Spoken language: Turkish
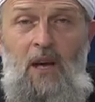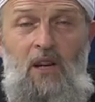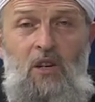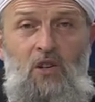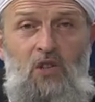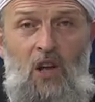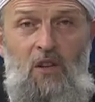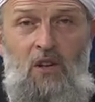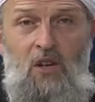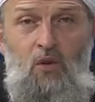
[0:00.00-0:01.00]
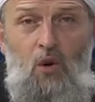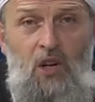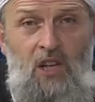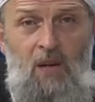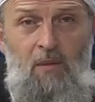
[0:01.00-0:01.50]
İnsanlık yok
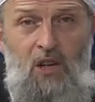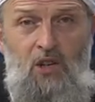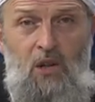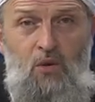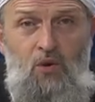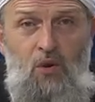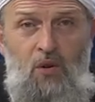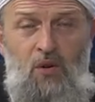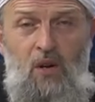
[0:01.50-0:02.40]
edilmeye çalışıyor.